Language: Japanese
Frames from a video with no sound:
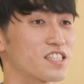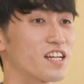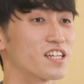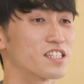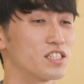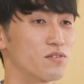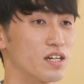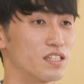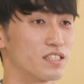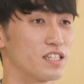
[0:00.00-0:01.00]
田大学で
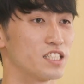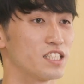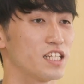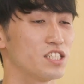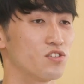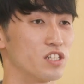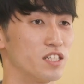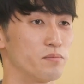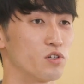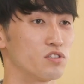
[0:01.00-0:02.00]
は1年時よ
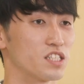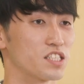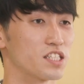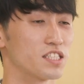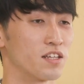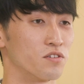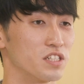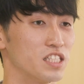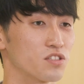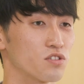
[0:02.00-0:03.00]
り病院や施設での
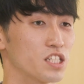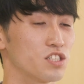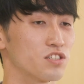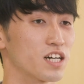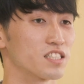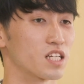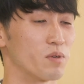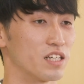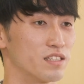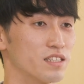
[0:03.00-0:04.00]
臨床実習があるため